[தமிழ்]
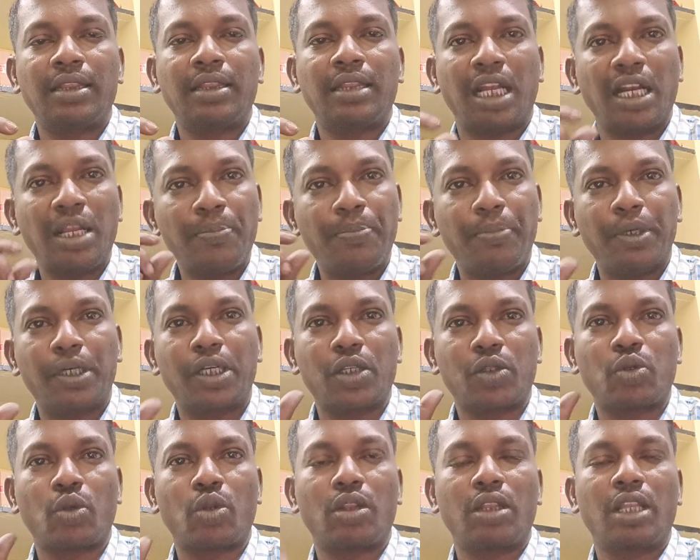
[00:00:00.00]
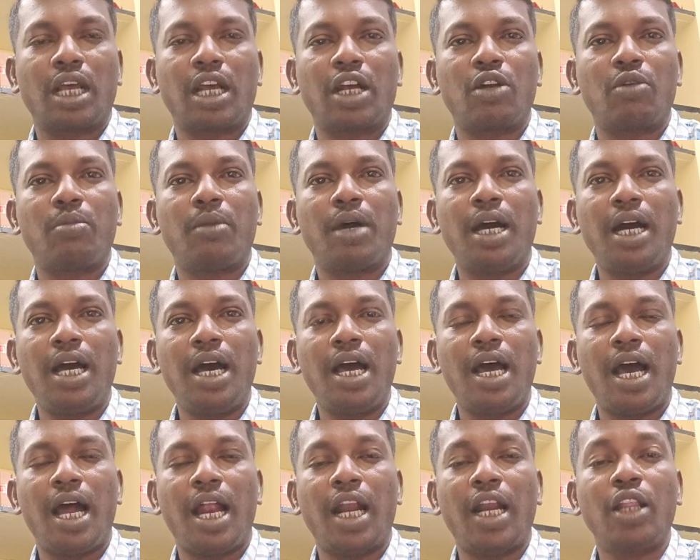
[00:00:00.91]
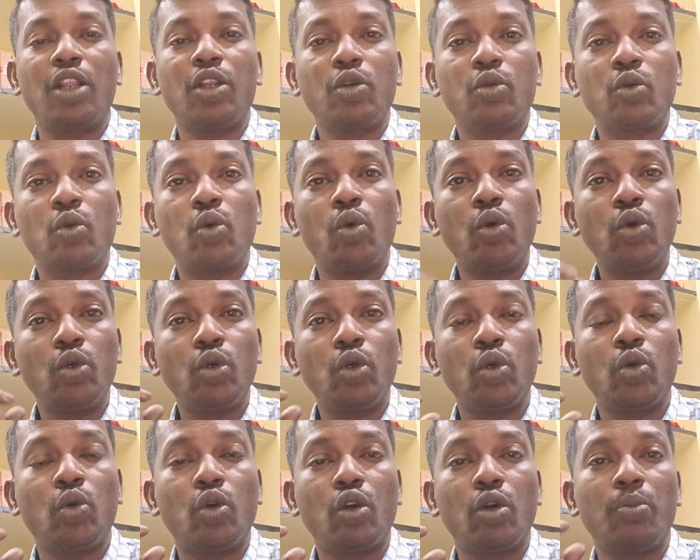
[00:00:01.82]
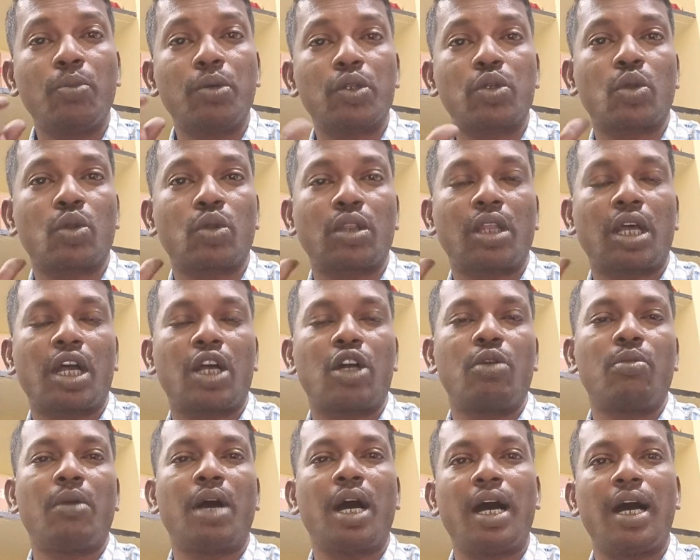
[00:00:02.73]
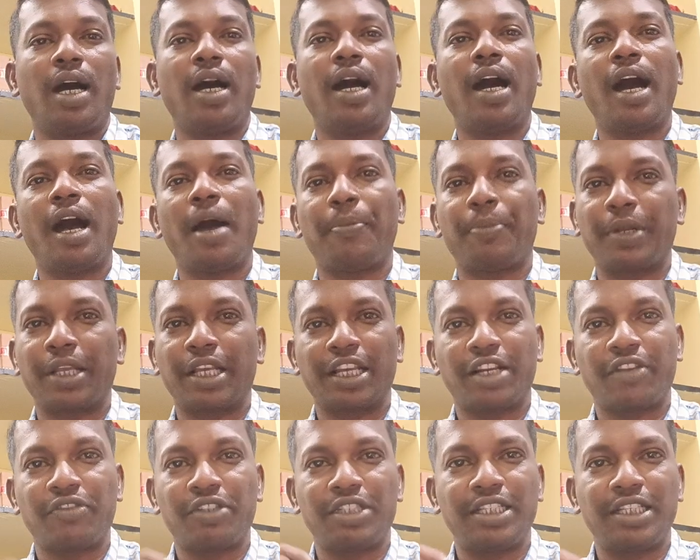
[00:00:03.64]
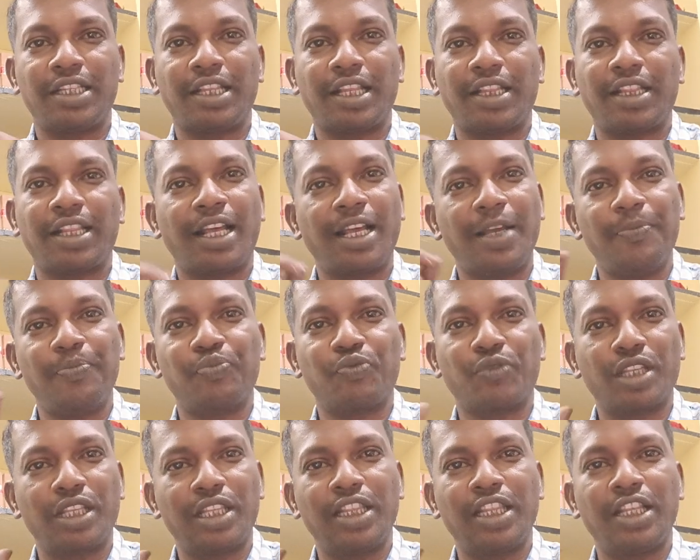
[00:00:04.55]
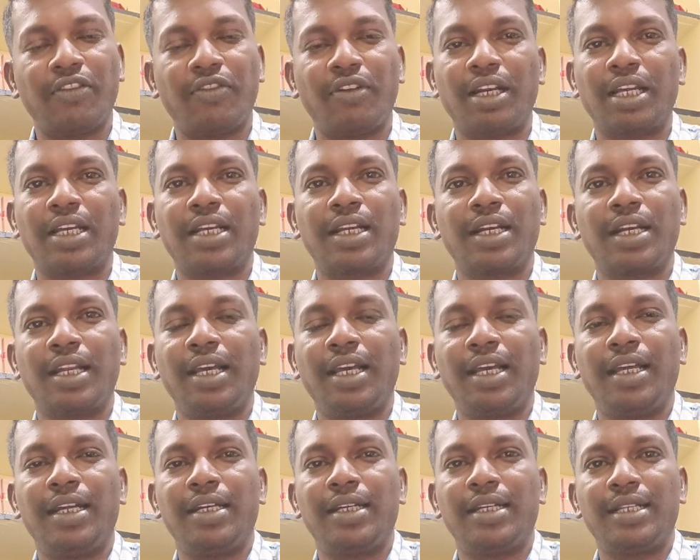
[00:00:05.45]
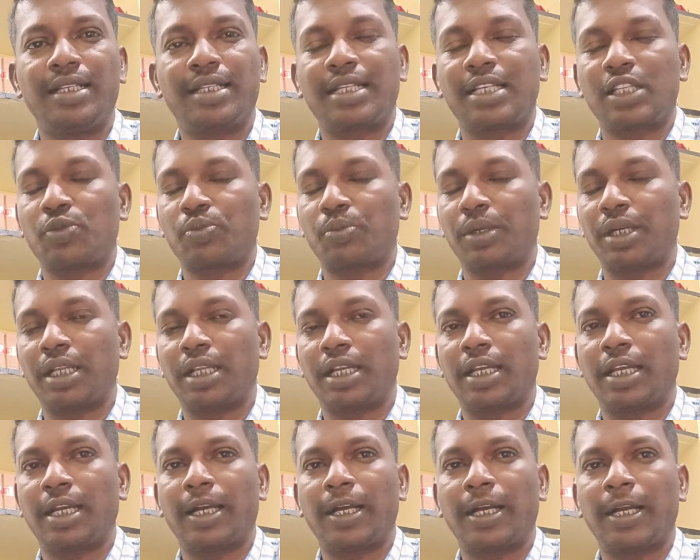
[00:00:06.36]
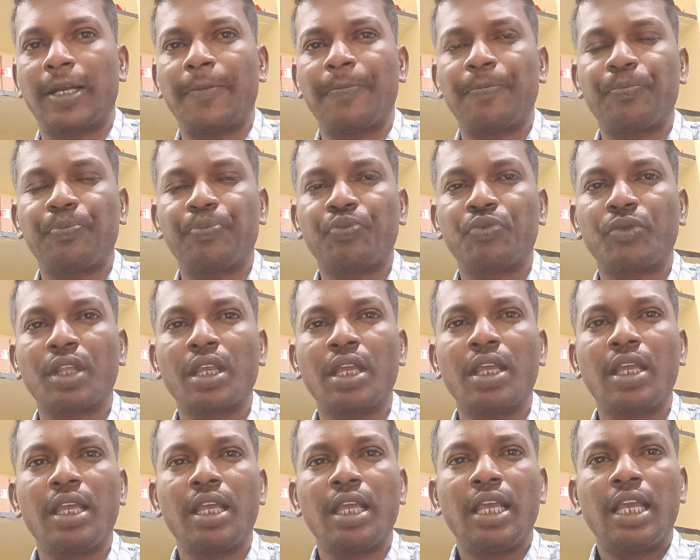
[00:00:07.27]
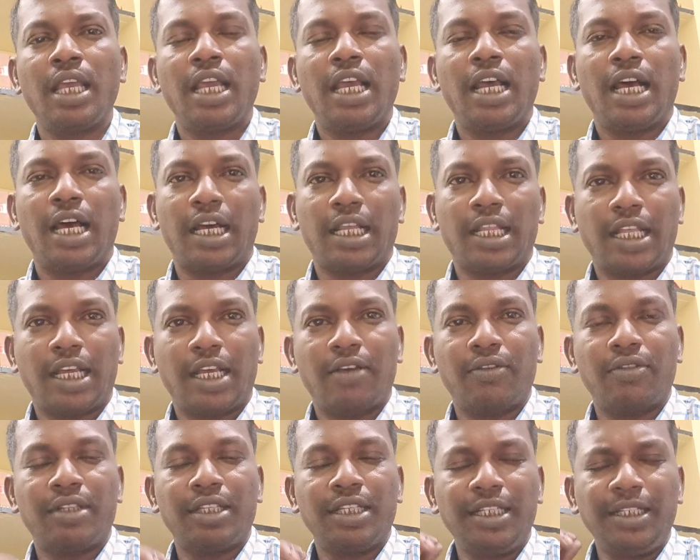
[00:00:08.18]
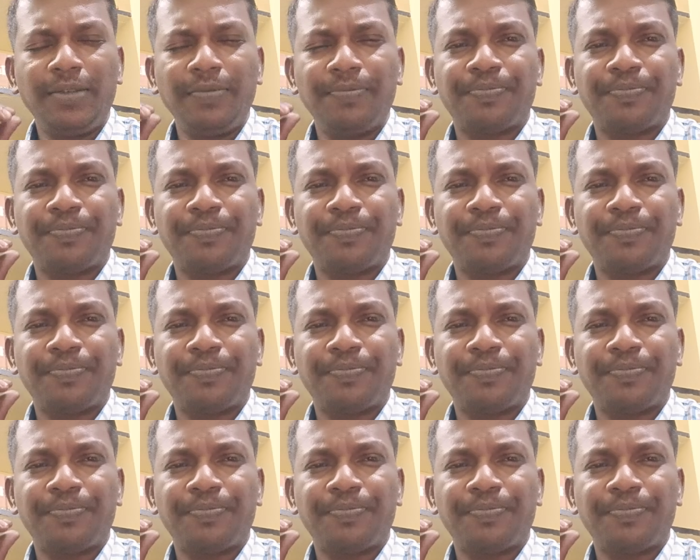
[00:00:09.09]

தனிப்பட்ட சொத்தாகுமா அல்லது கூட்டு குடும்ப சொத்தாகுமா அப்படிங்கிற விஷயத்தை தான் இந்த வழக்கில் டிஸ்கஸ் பண்ணியிருக்காங்க அதாவது